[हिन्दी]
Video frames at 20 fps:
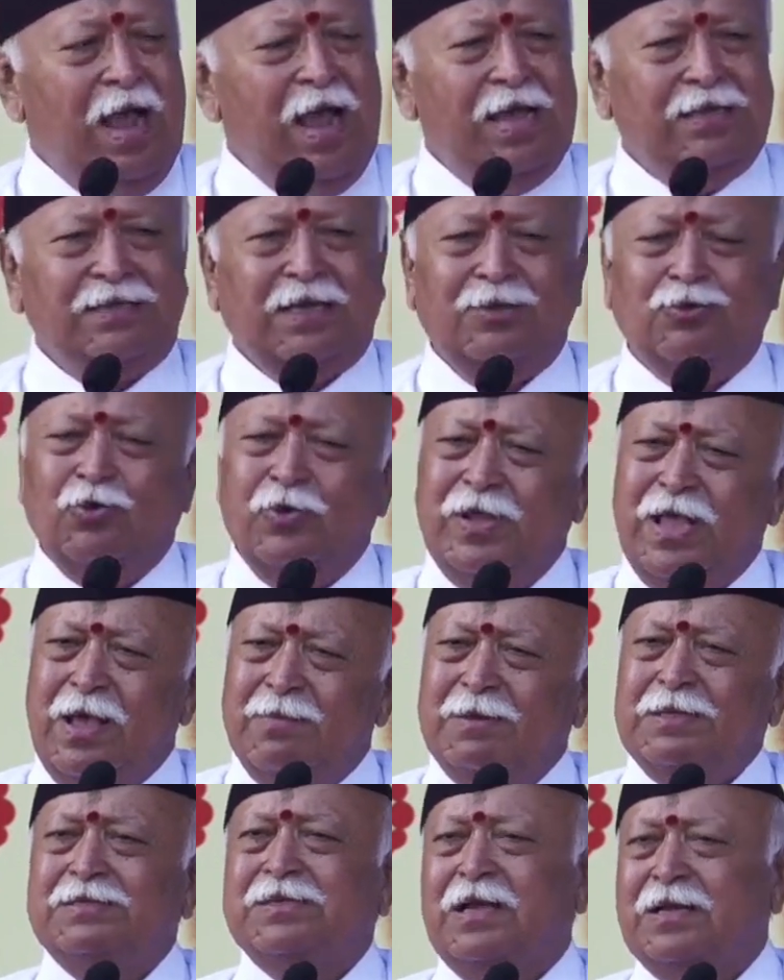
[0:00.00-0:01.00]
ऐसा दुनिया
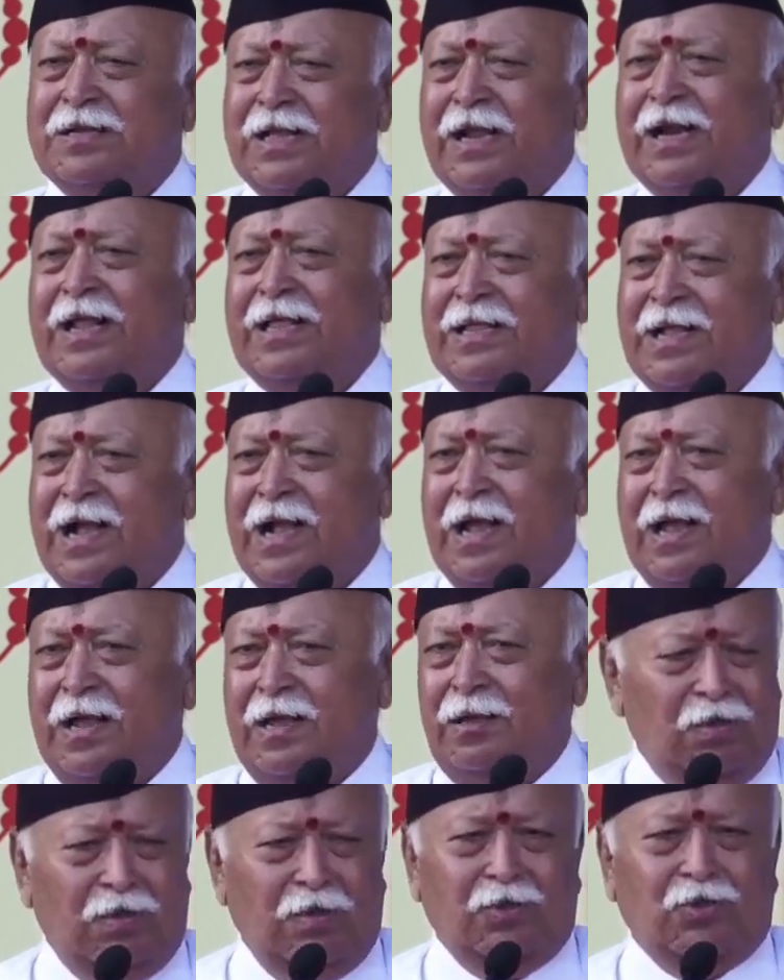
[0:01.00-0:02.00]
में चलते रहता है
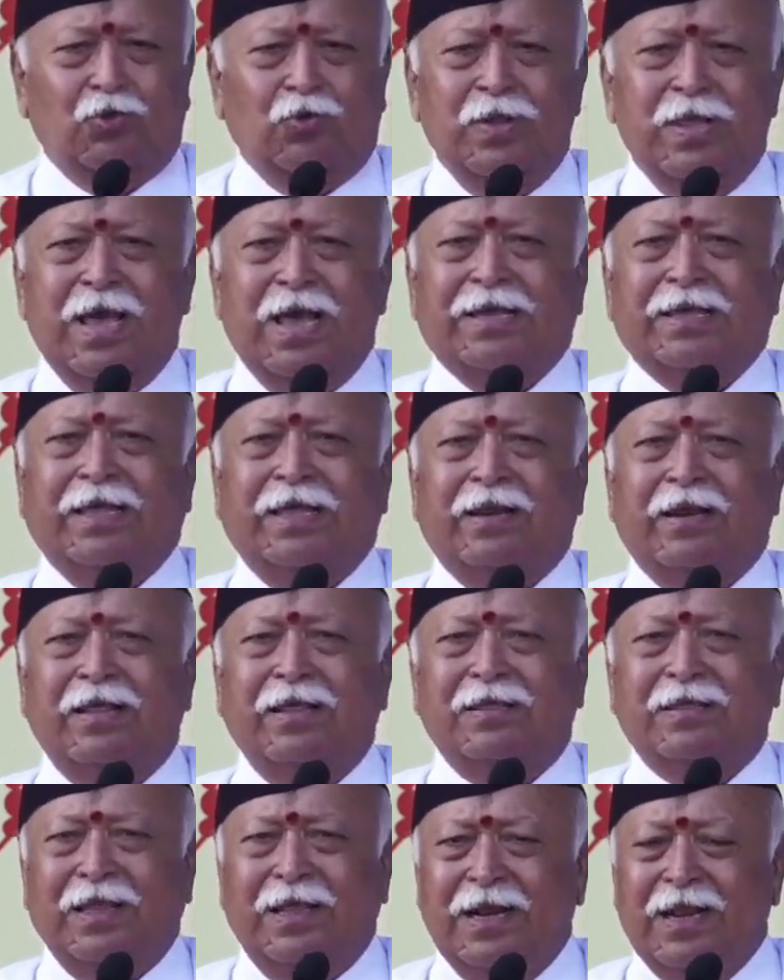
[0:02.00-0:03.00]
ये दुनिया की
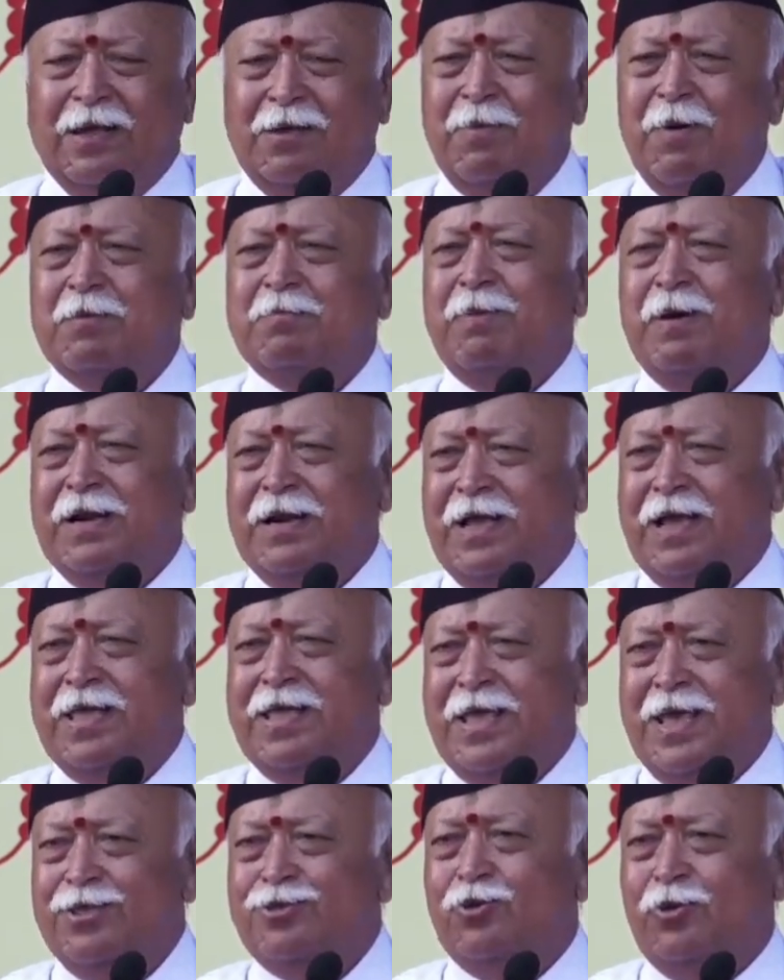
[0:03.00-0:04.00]
रीति लगभग बन
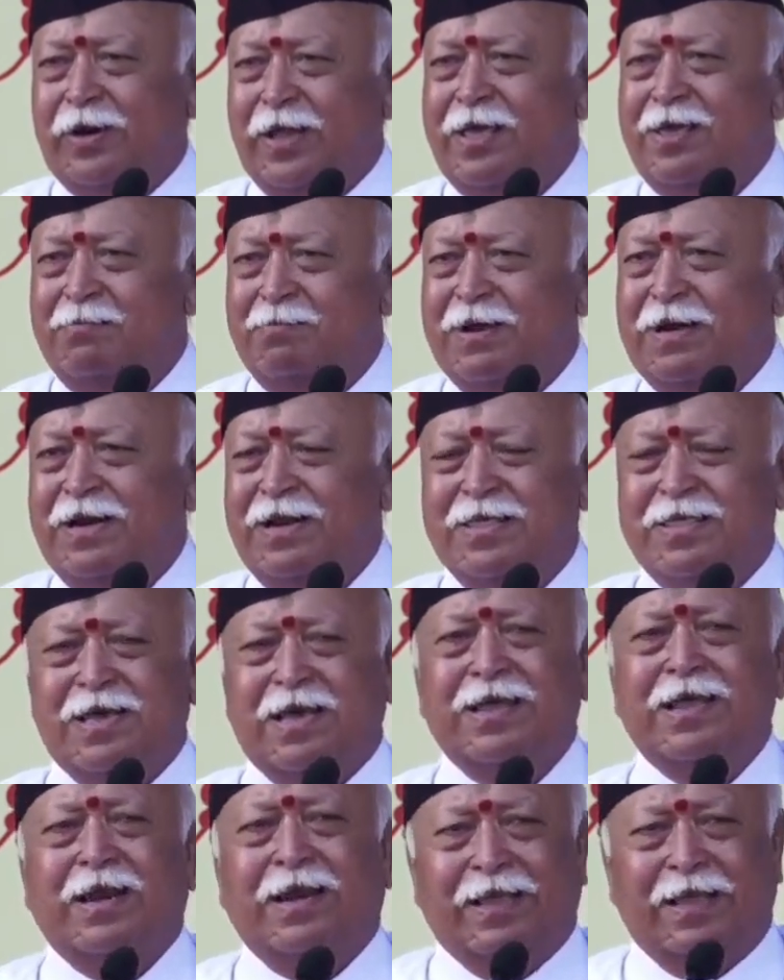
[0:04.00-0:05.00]
गई है जो नहीं बननी
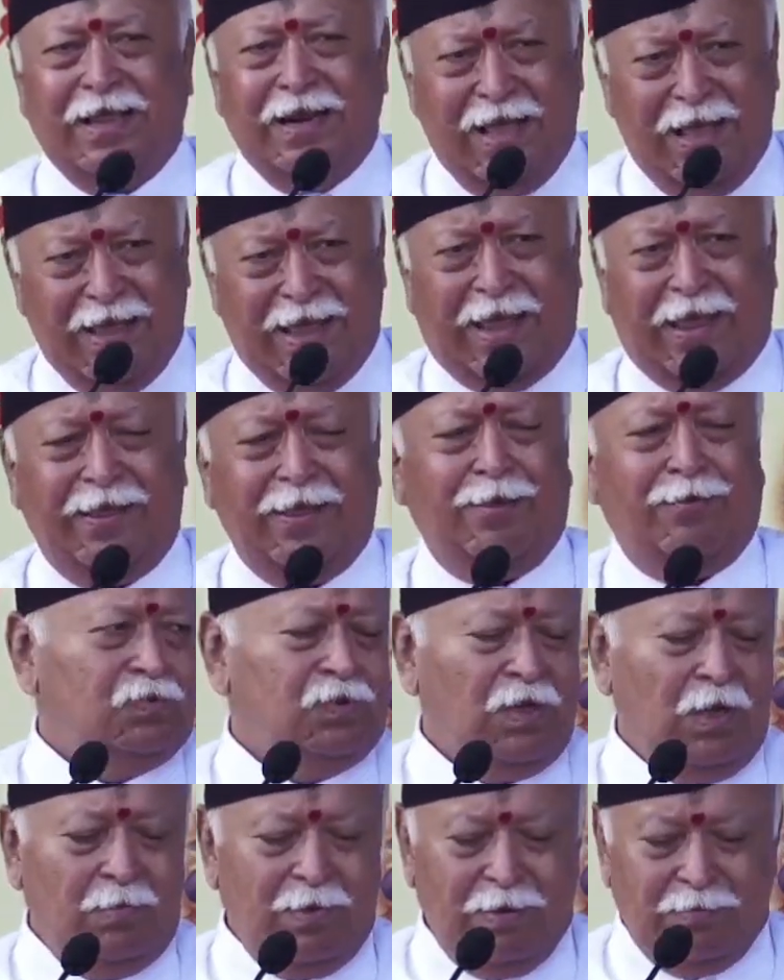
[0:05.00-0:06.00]
चाहिए लेकिन है
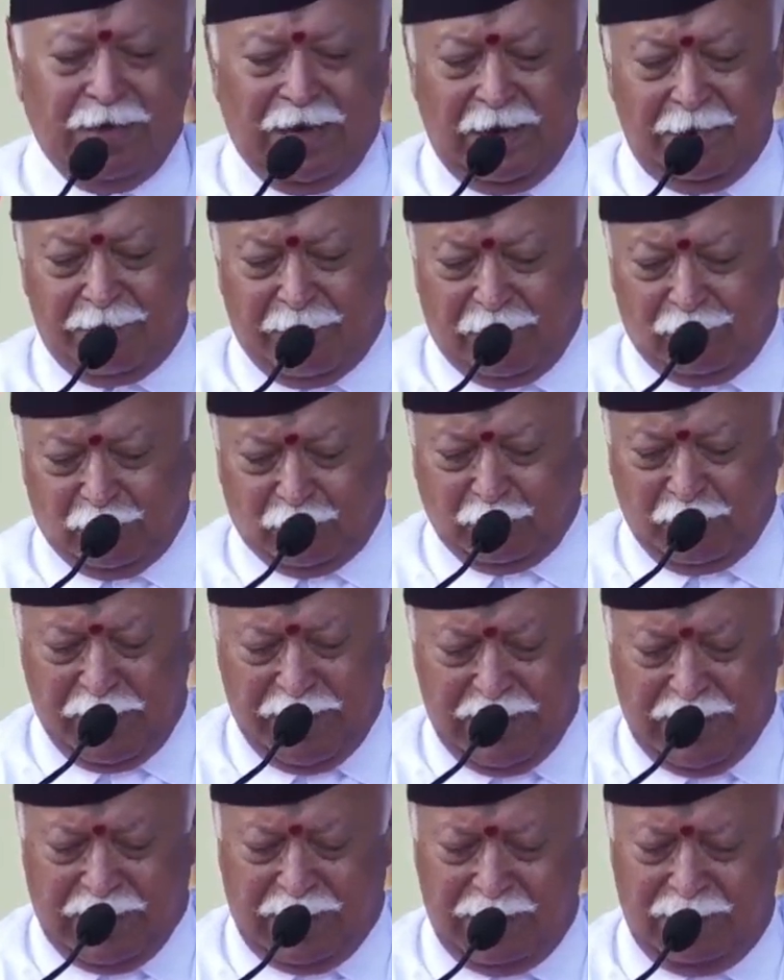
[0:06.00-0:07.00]
अब हमारे पड़ोस में
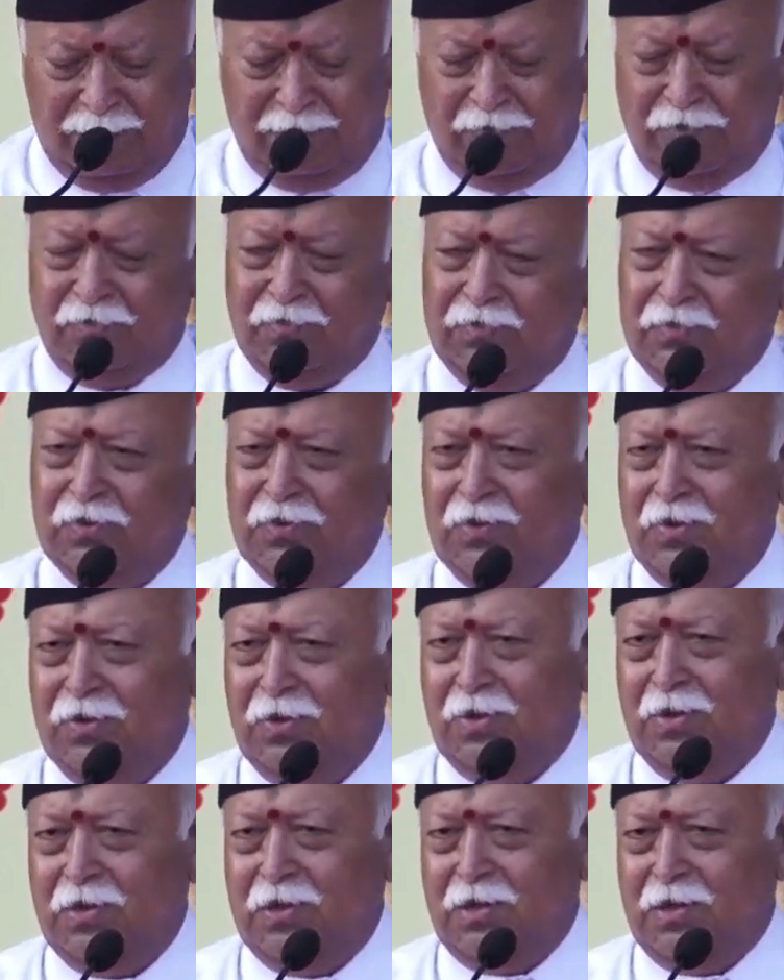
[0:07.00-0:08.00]
ही
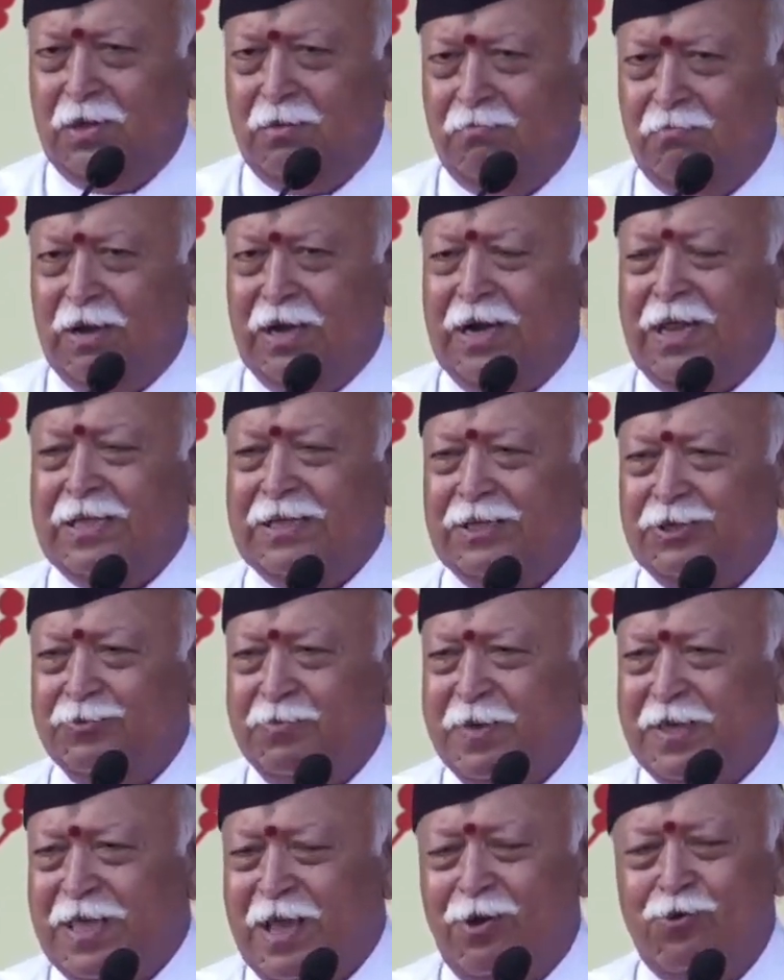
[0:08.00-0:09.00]
बांग्लादेश
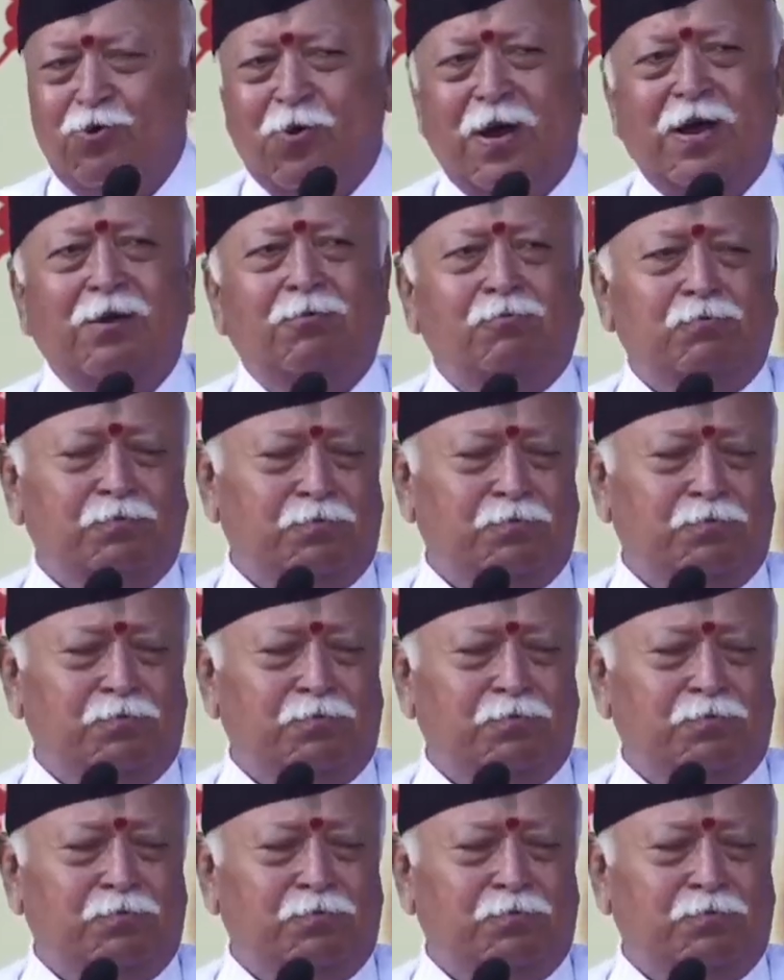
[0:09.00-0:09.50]
में क्या हुआ